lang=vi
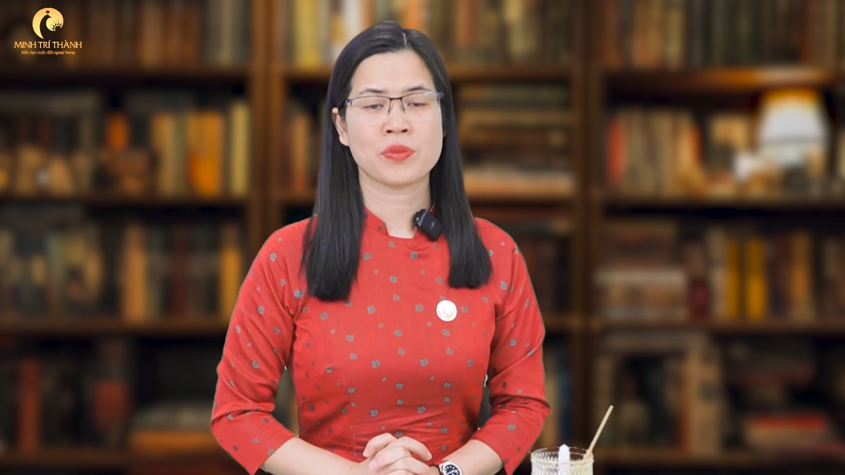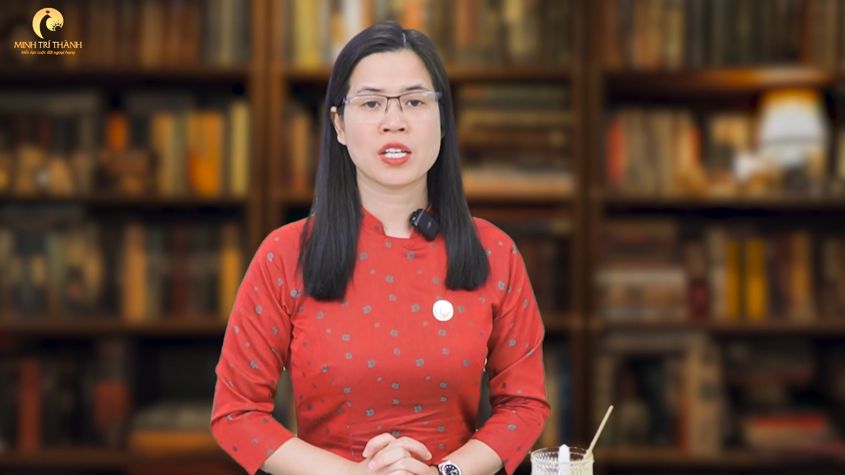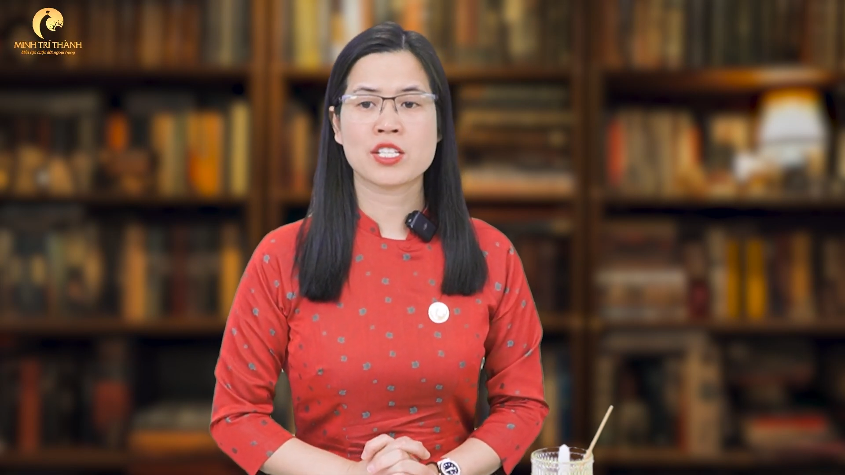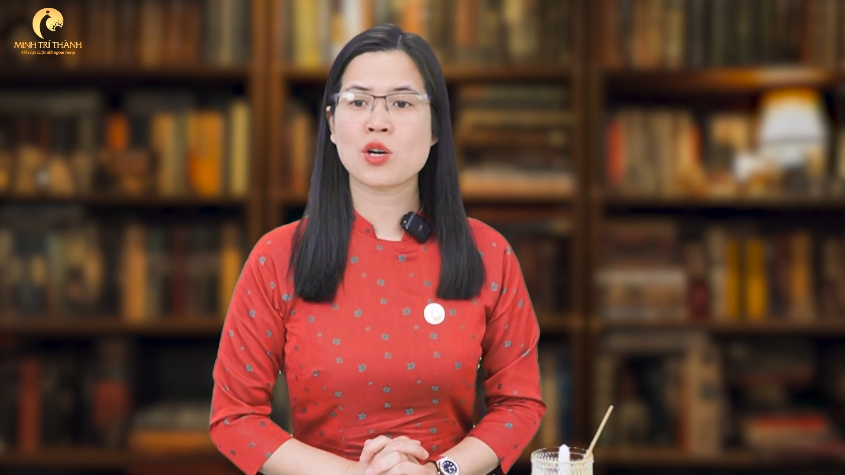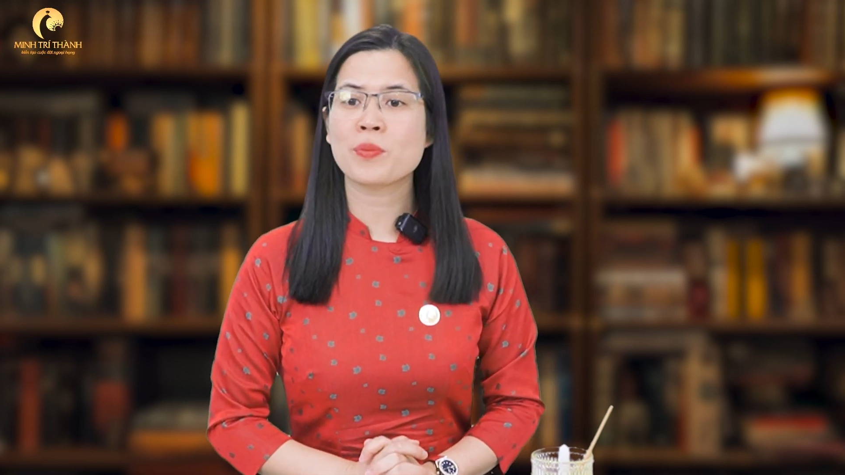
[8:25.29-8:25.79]

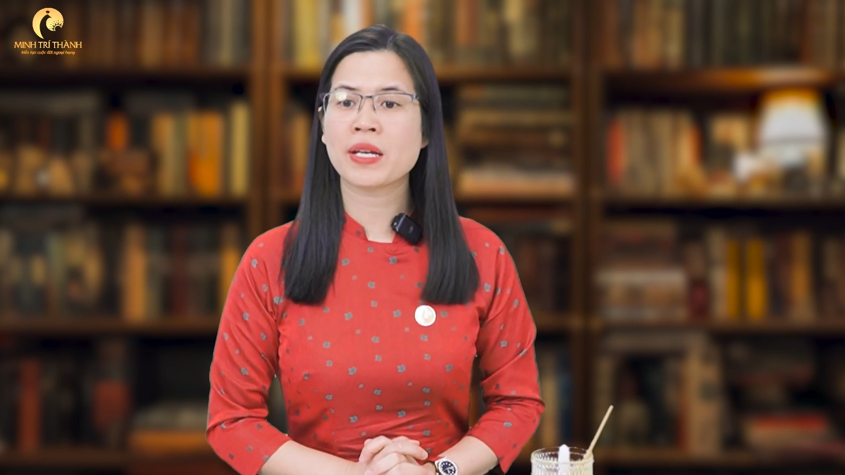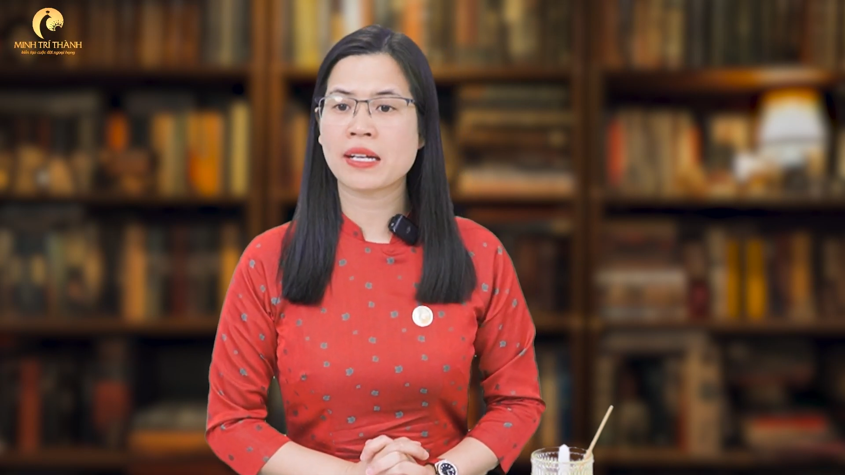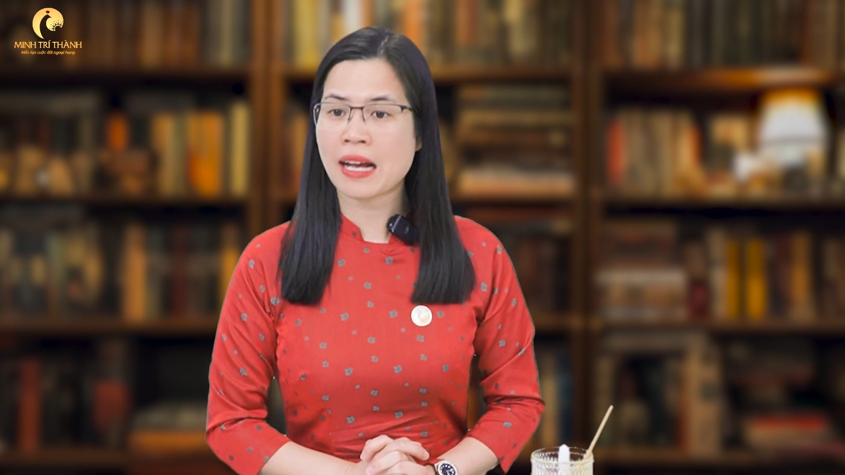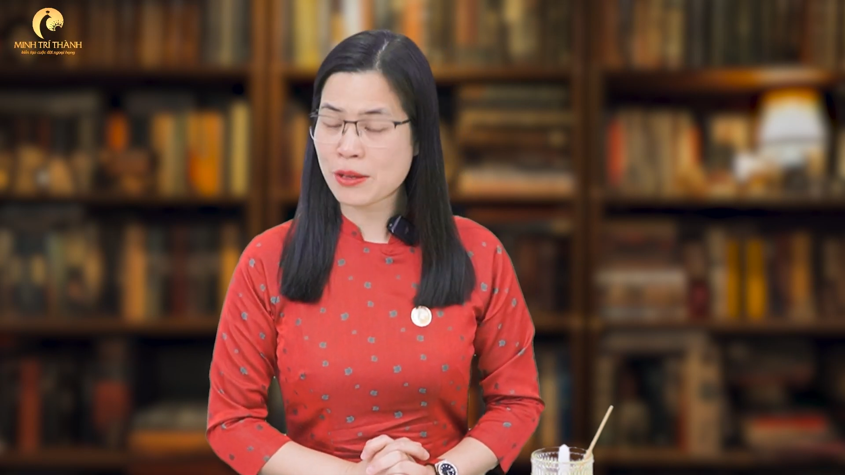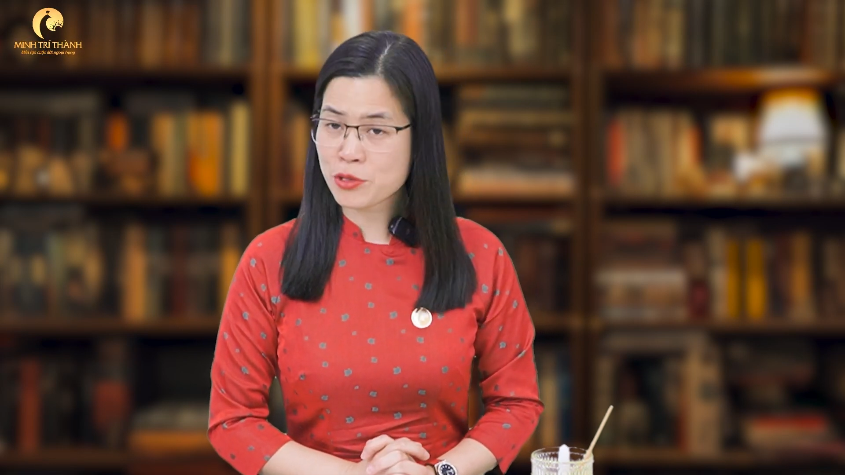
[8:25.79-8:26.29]
thì chồng mình
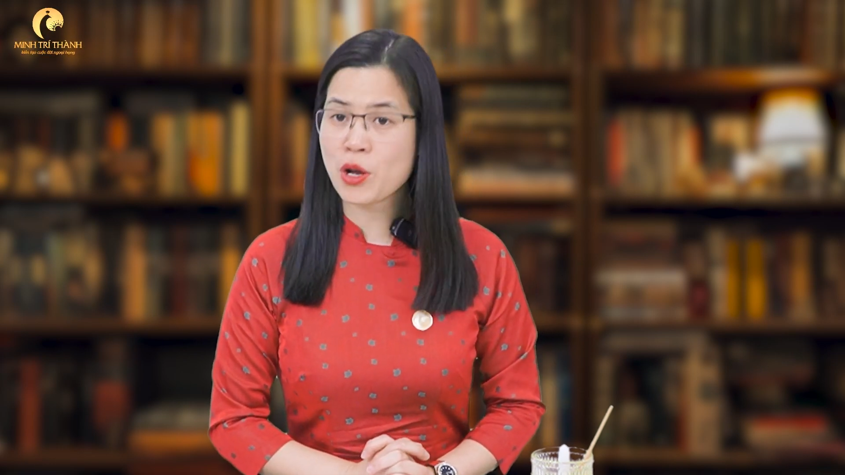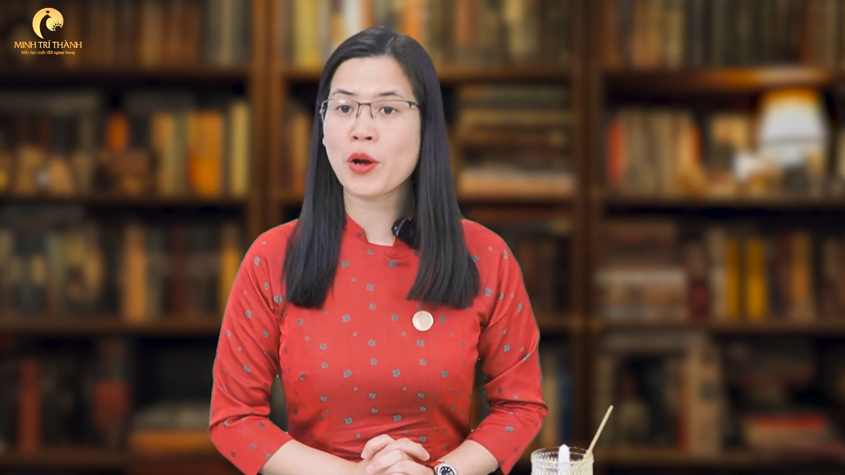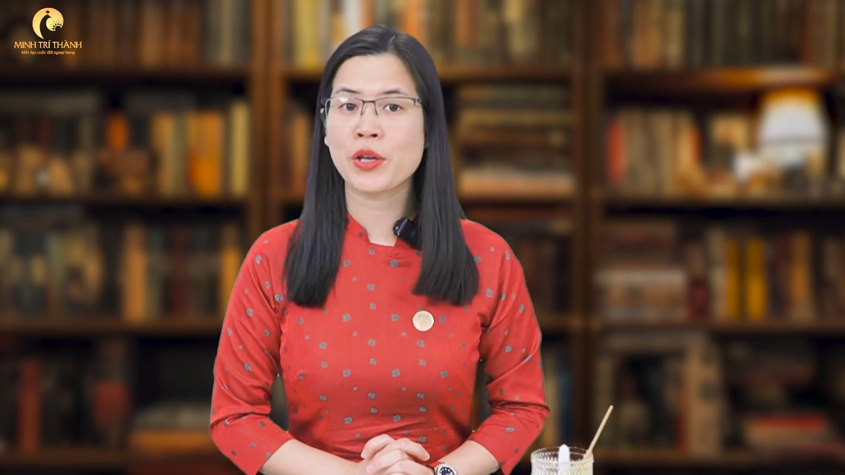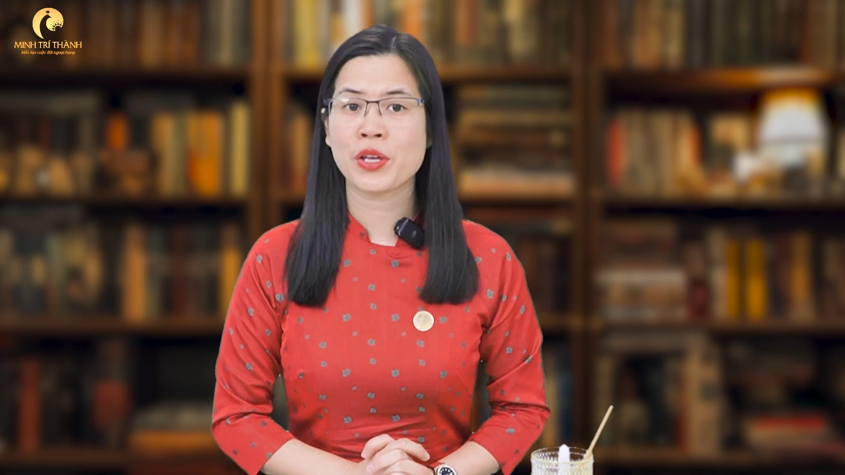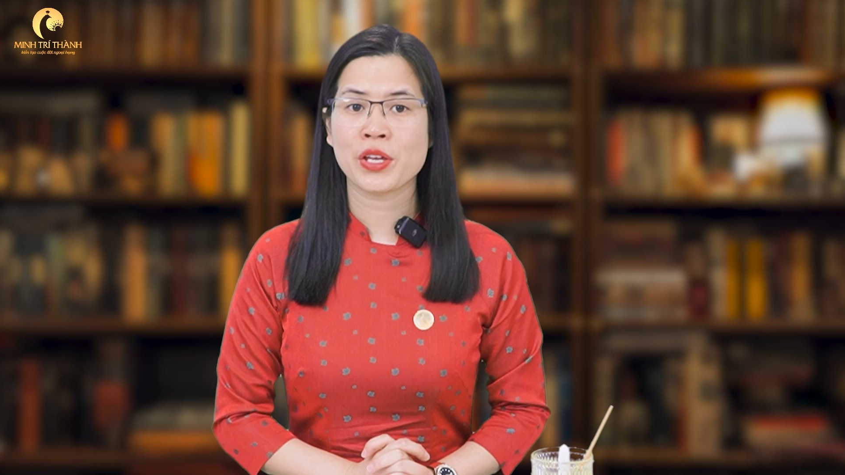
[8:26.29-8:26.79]
càng giỏi
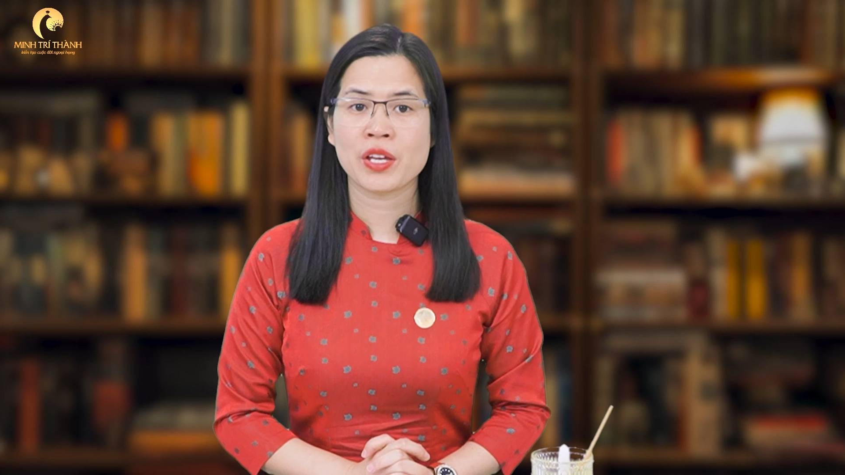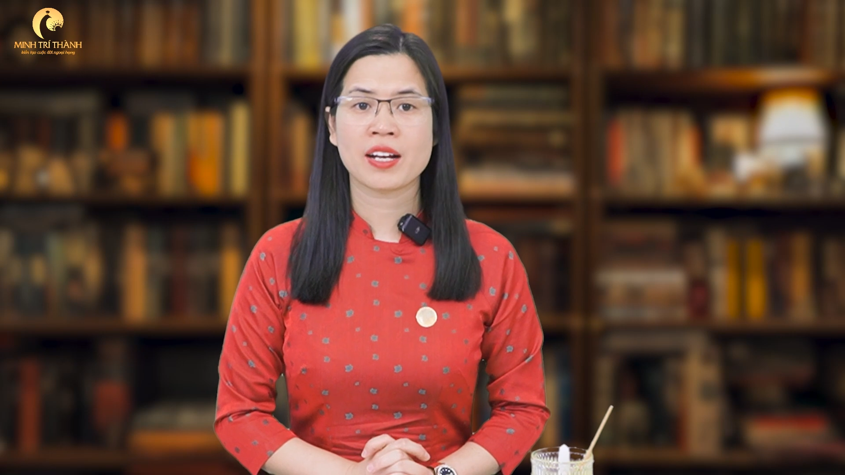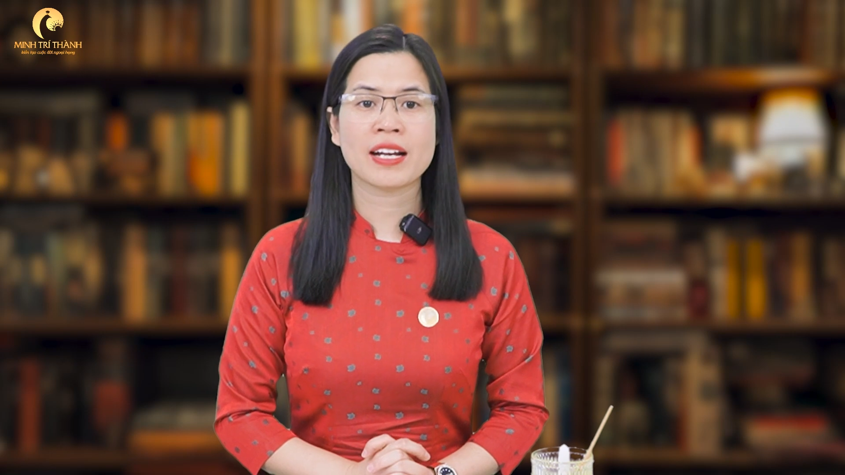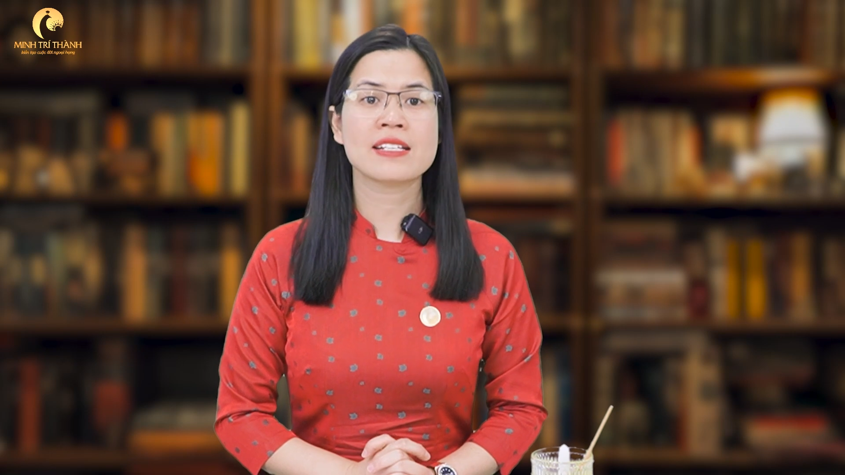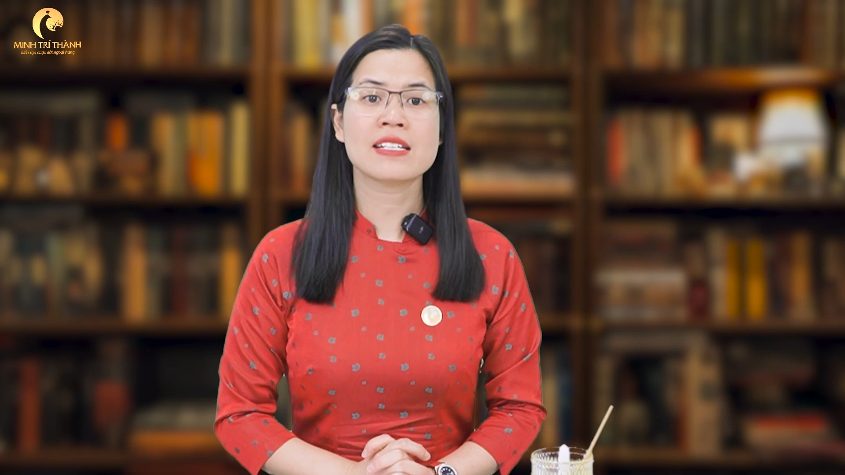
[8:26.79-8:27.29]

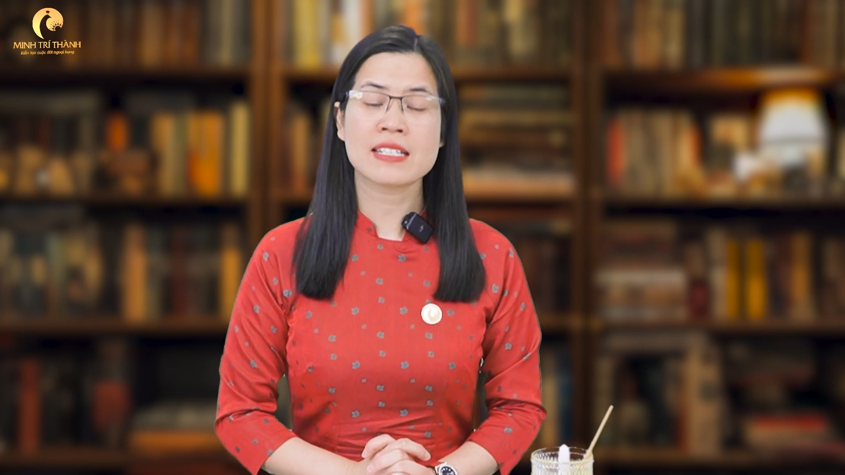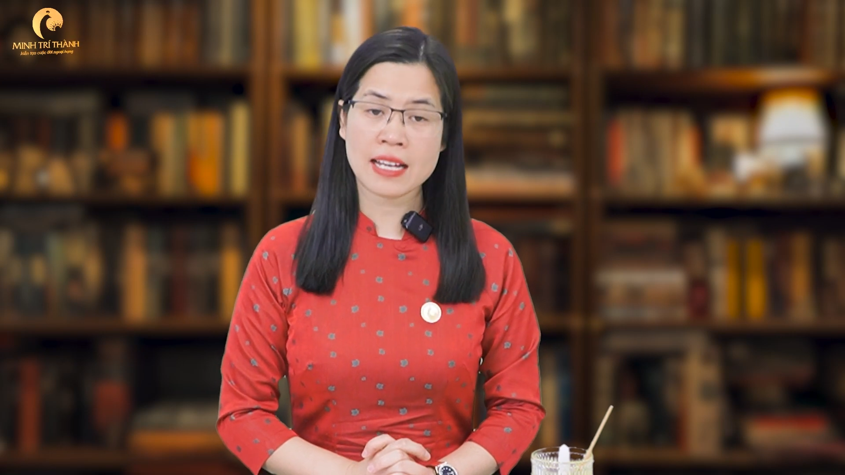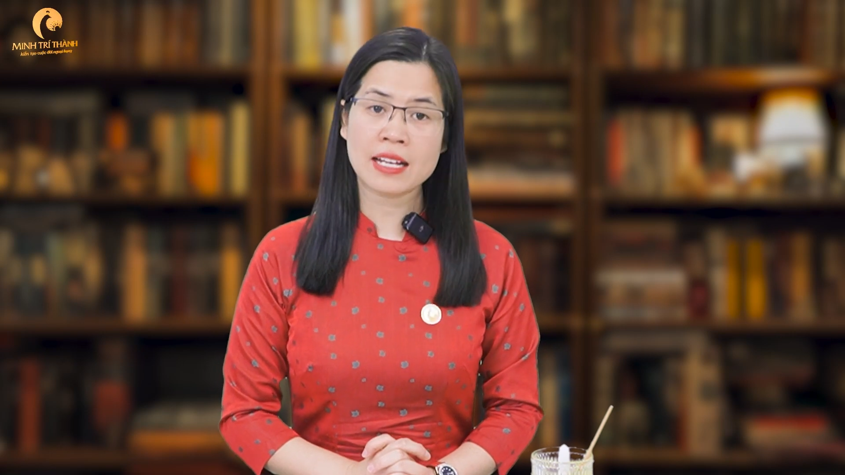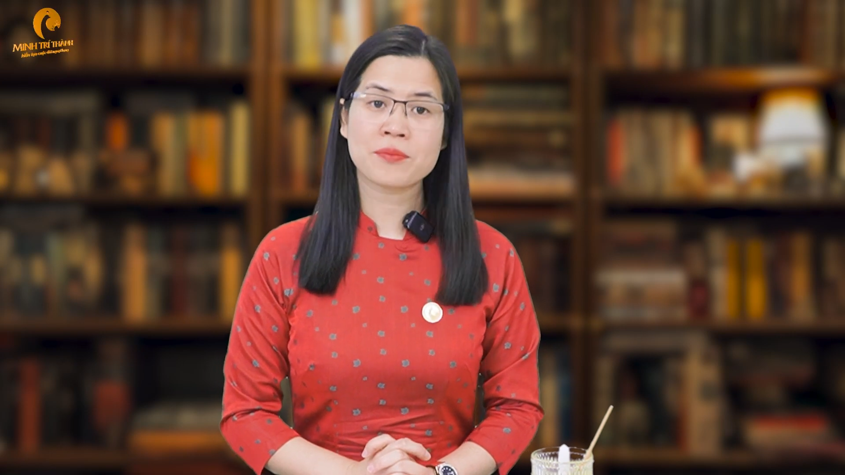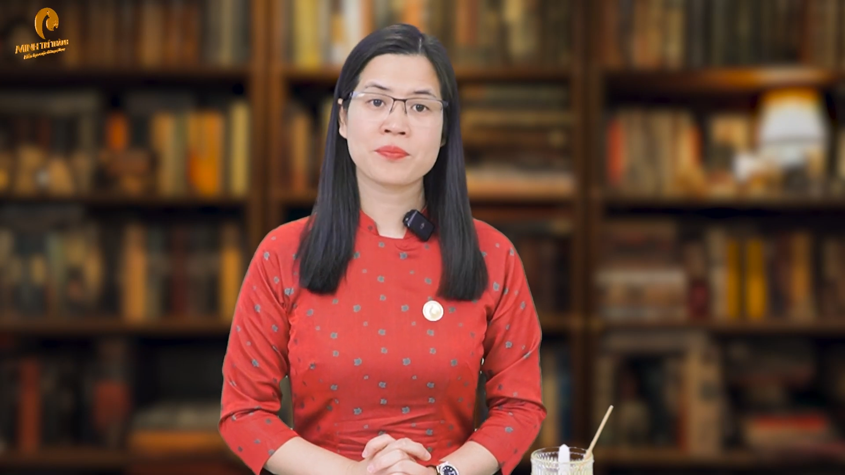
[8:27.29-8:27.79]
các anh chị nhé